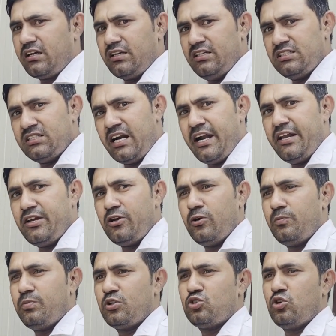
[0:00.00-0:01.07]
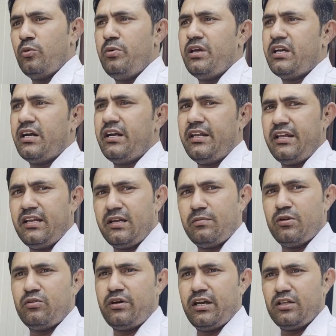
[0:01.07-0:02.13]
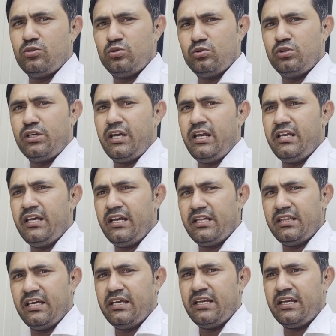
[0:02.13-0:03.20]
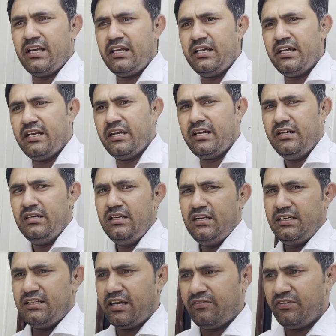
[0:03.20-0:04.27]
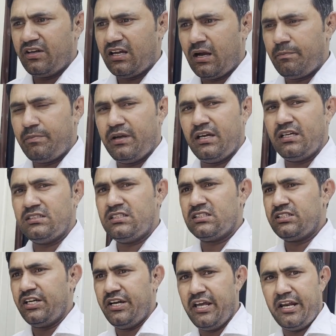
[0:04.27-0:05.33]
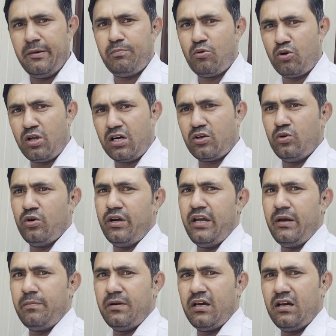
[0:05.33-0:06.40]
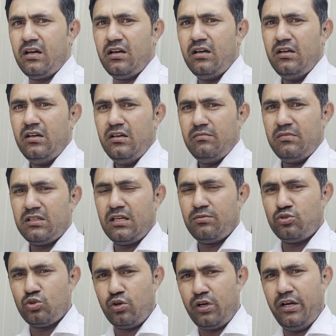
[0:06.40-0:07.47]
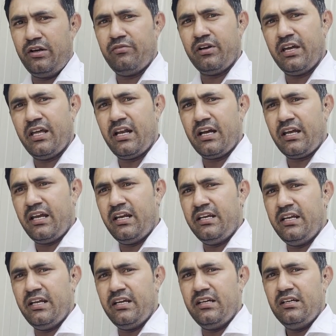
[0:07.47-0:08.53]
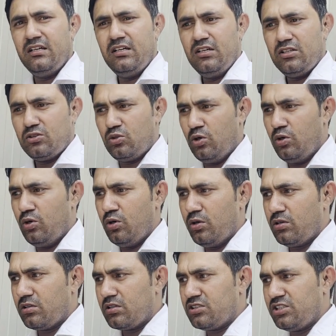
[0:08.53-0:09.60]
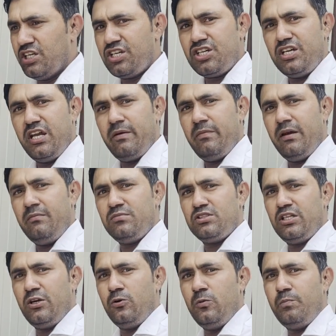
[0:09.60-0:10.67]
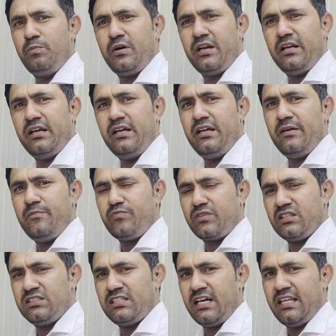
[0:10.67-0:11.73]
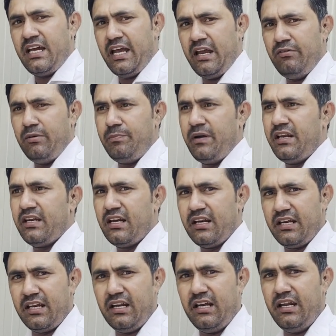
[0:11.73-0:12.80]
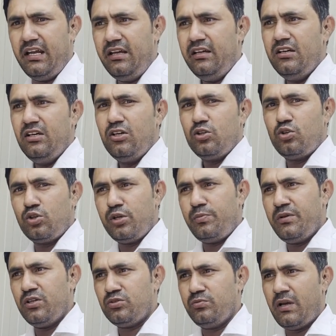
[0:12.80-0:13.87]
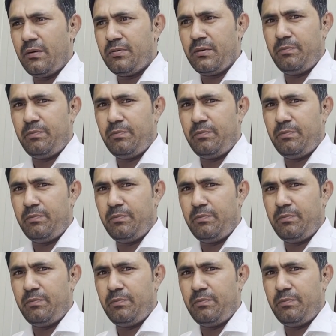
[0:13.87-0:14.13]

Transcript: इस गाड़ी के ऊपर जो भी कंटेनर बनवाएं दूध के लिए दही के लिए या फिर आप पे जैसे डेयरी प्रोडक्ट हो गए अपना मतलब चॉकलेट वगैरह के लिए तो सिक्सटी एम mm से ऊपर ज़्यादा हैवी पैनल नहीं लें क्योंकि फिर उसमें आपकी